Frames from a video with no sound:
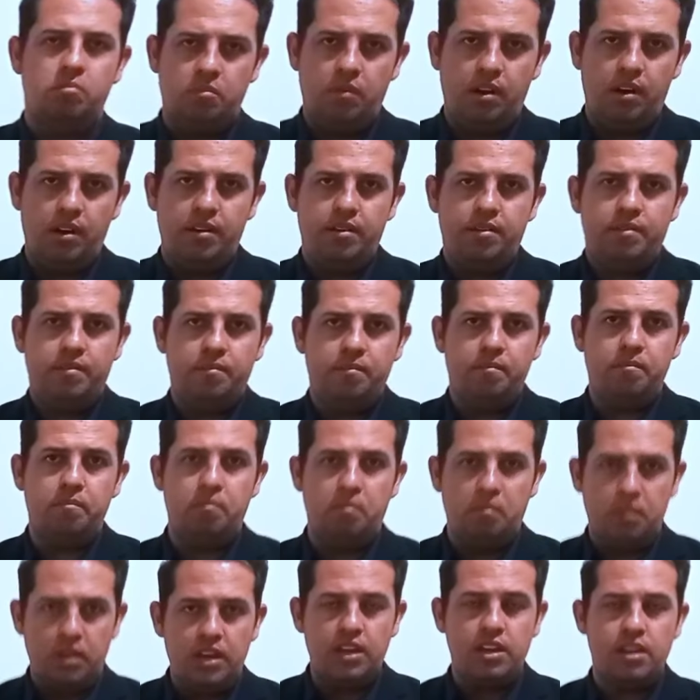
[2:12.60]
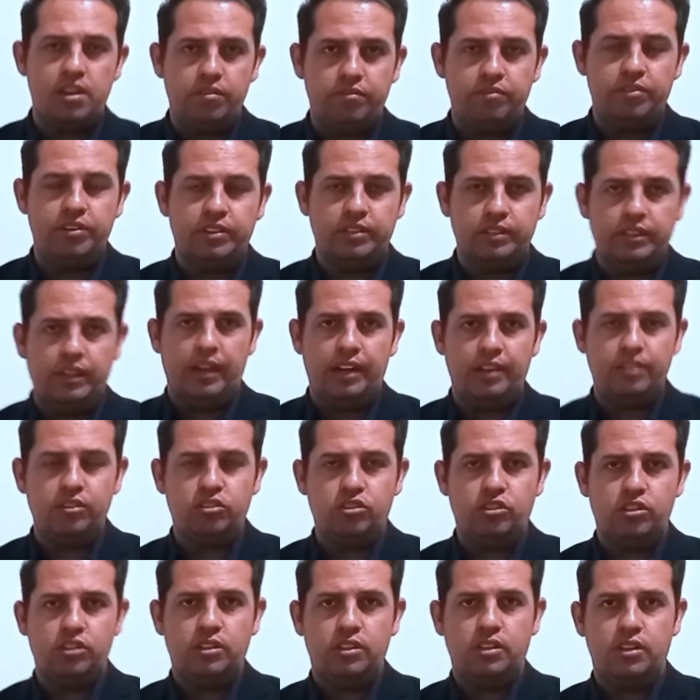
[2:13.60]
uma meia
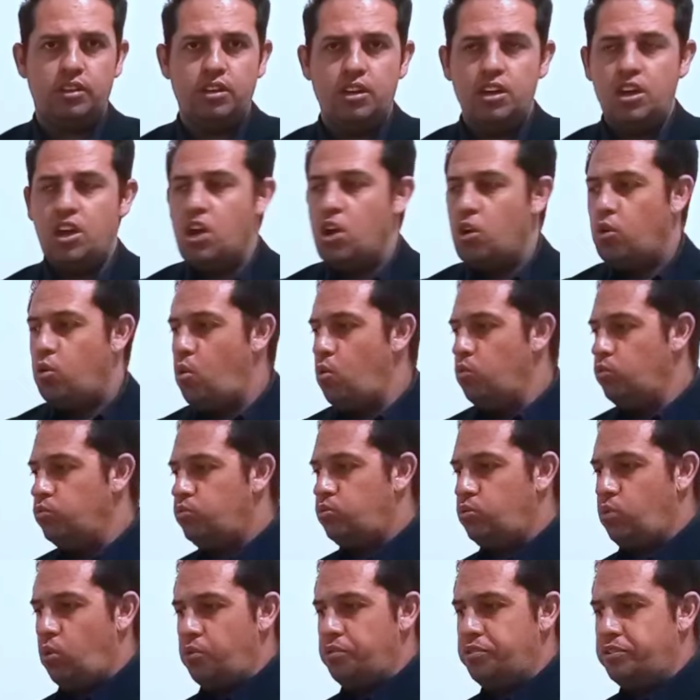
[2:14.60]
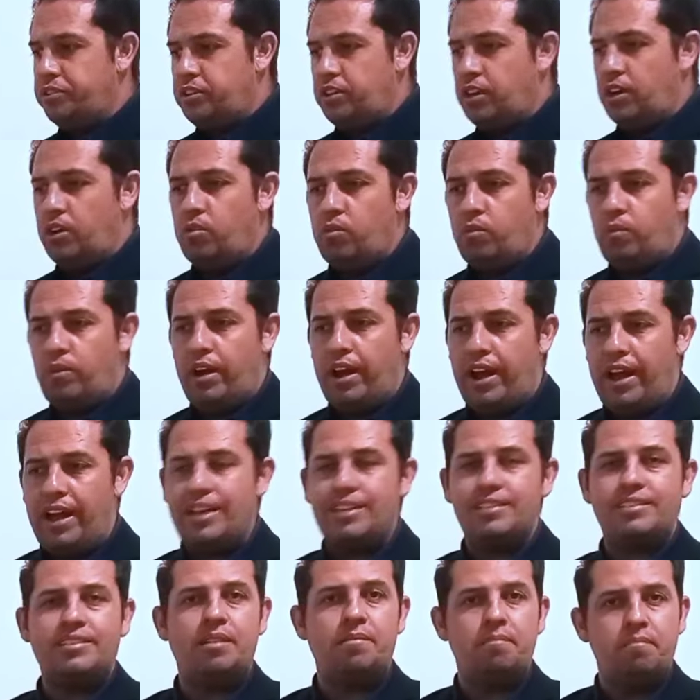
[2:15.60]
verdade. Contou então
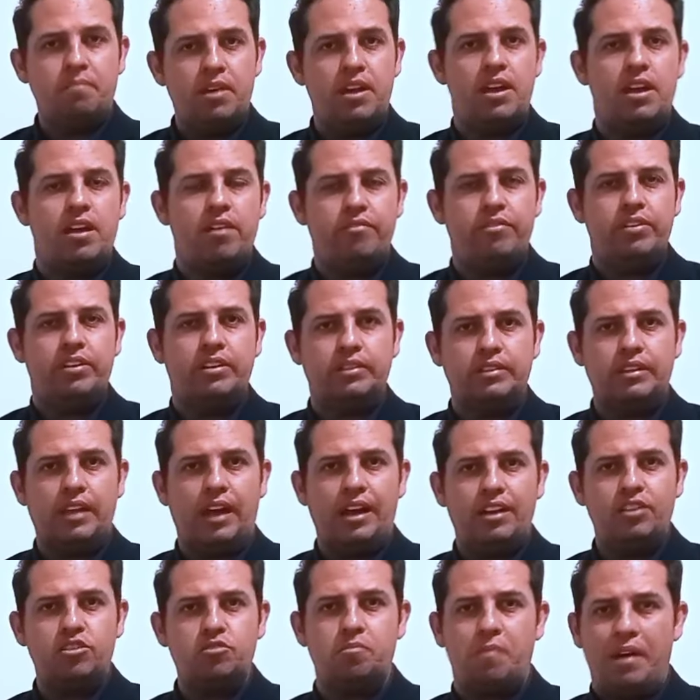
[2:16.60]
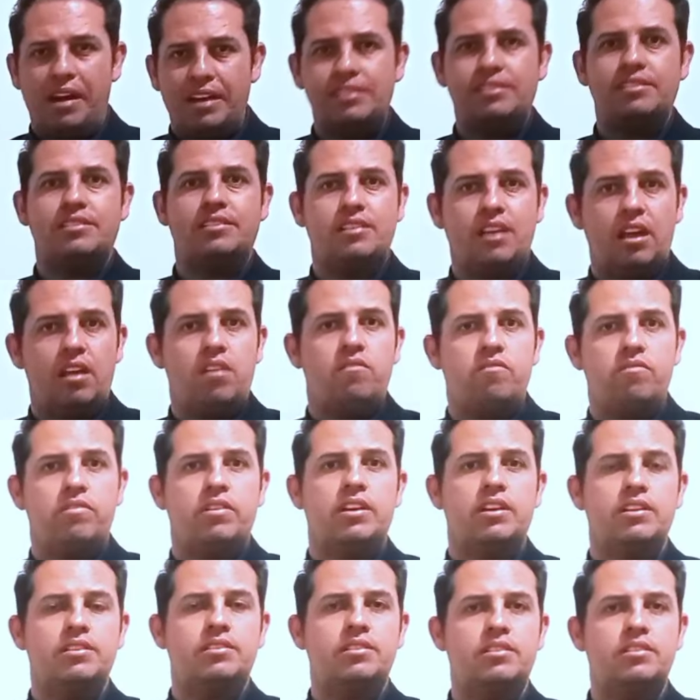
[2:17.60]
essa meia verdade mais cem
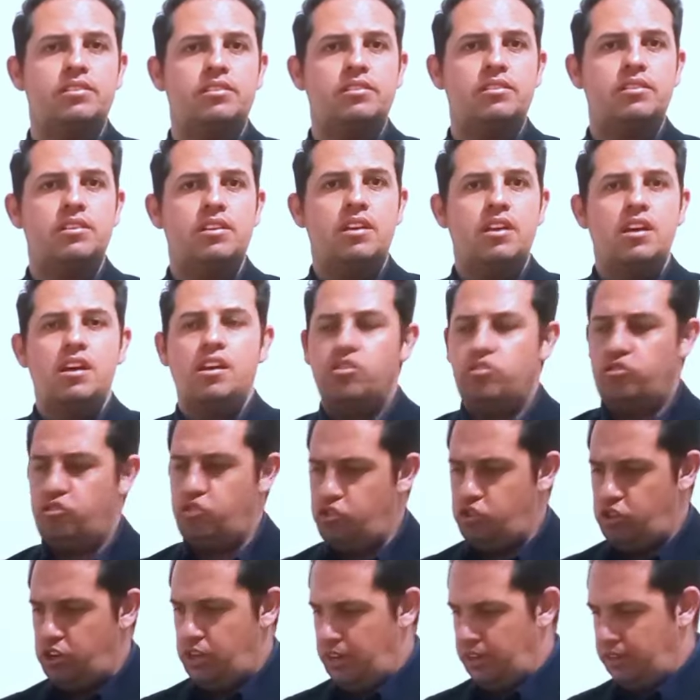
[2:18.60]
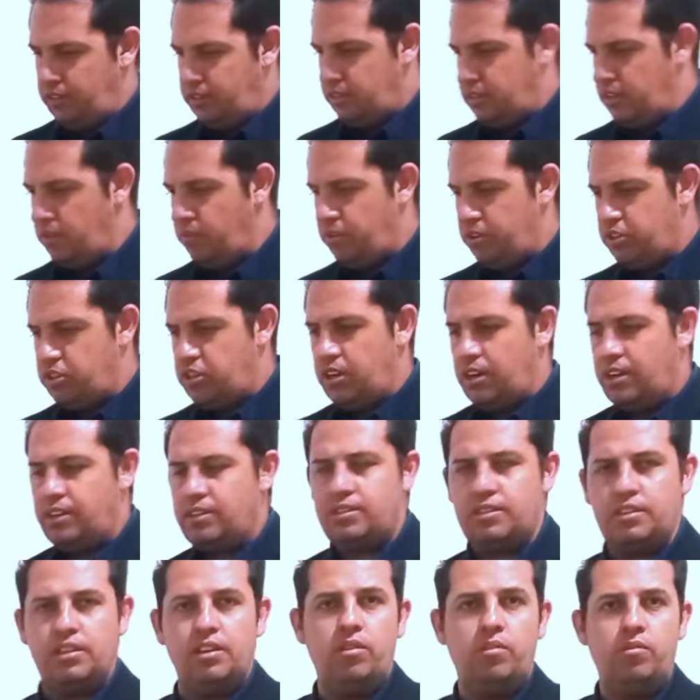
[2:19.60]
vezes, de geração a
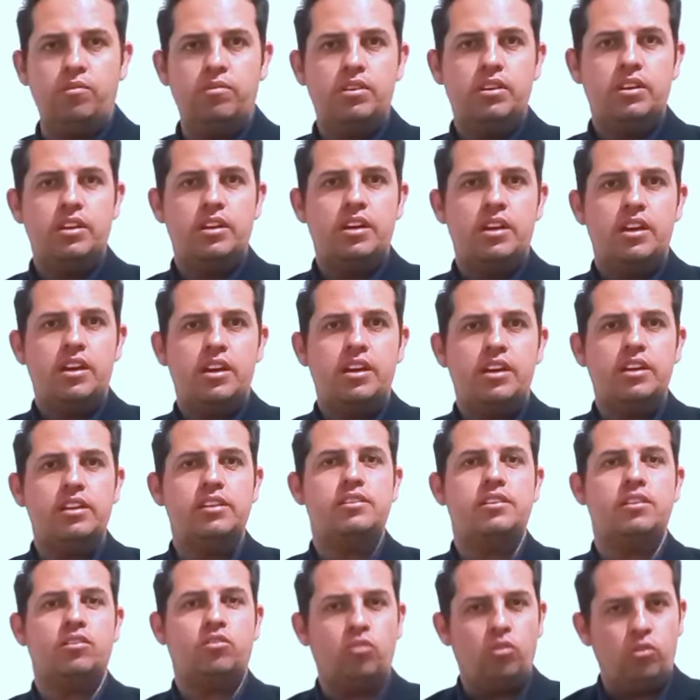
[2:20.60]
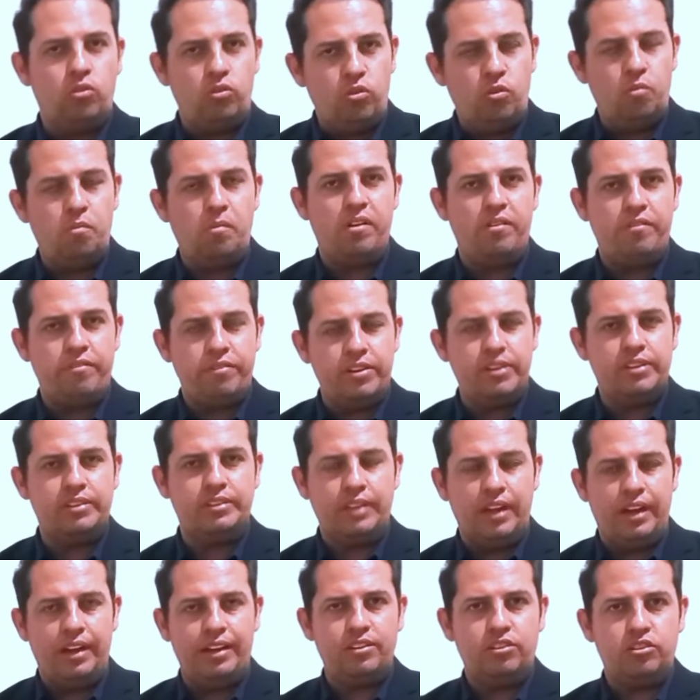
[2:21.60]
geração, e se tornou uma
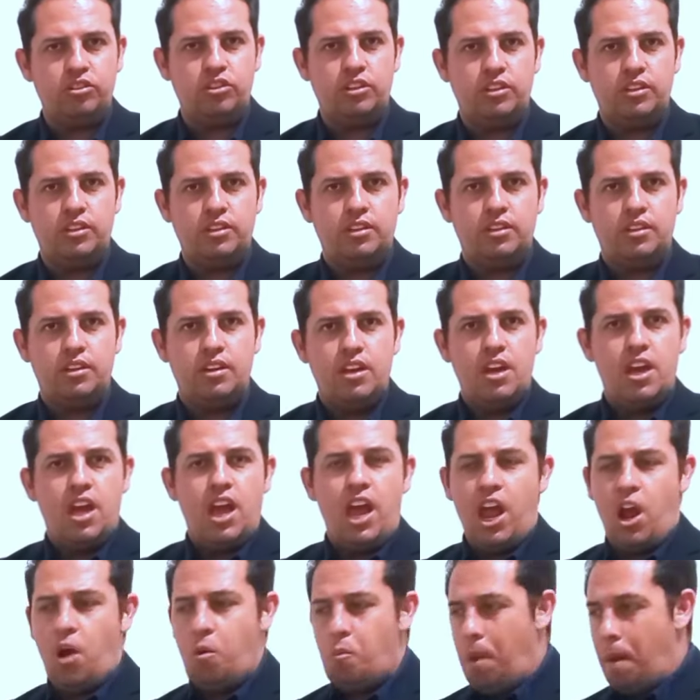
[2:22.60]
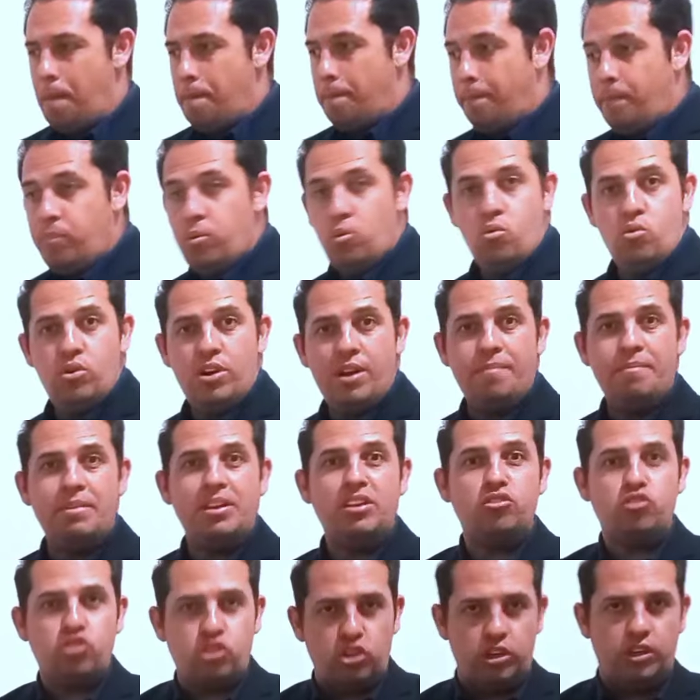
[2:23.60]
verdade. É uma pura
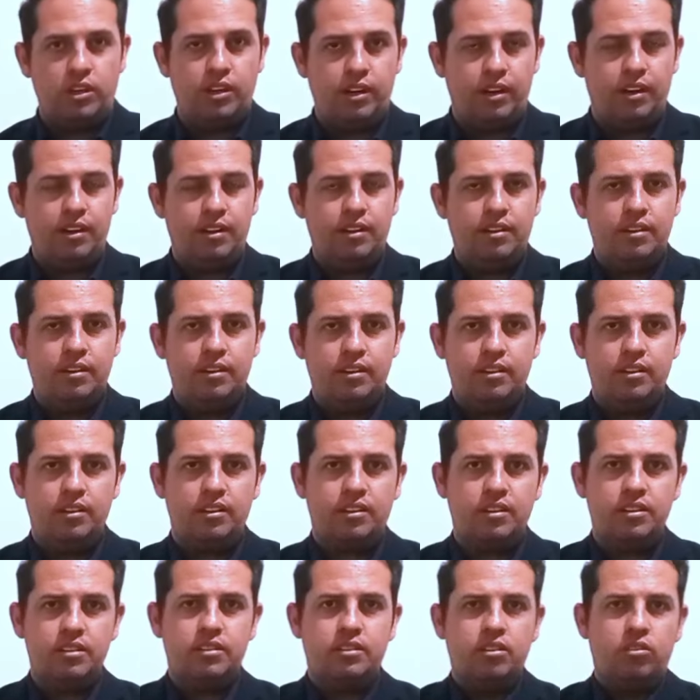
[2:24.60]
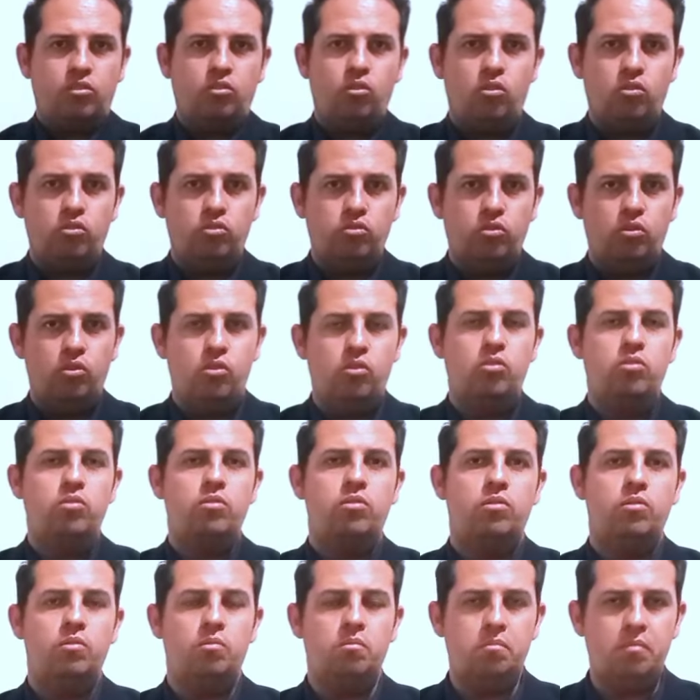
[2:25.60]
mentira que se
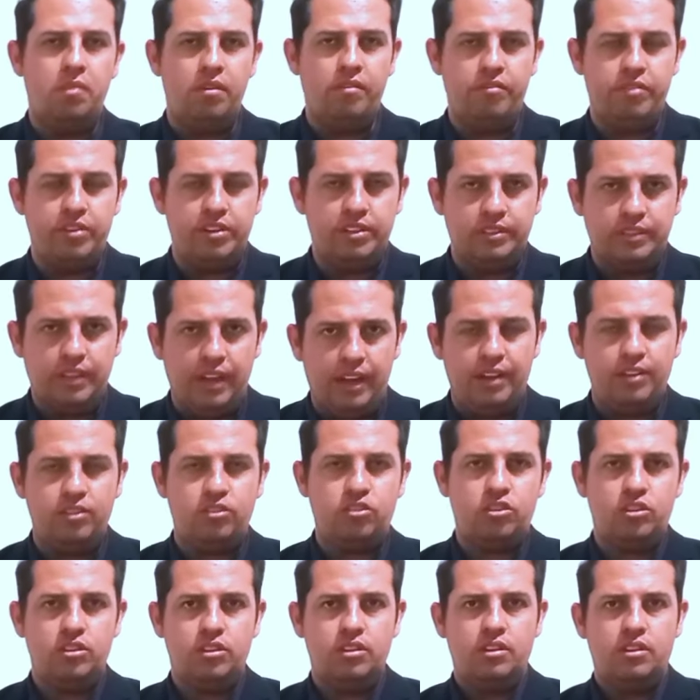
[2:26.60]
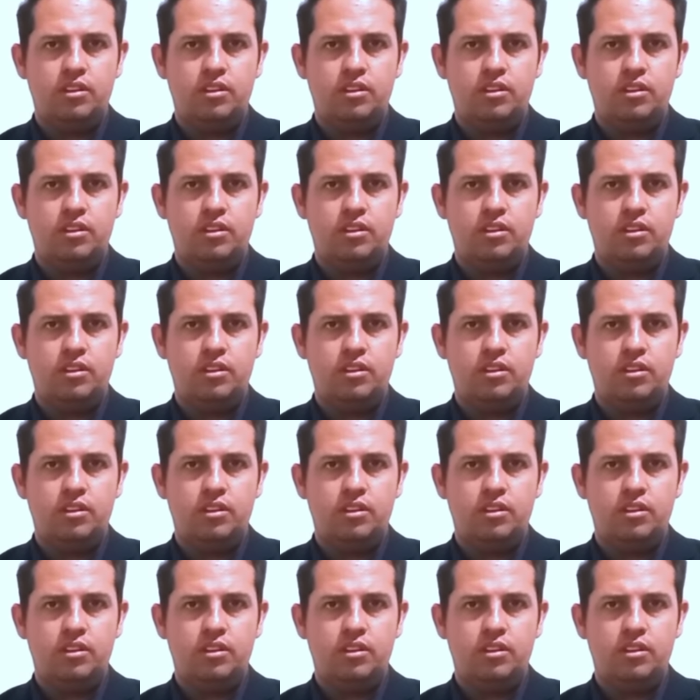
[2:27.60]
tornou uma verdade.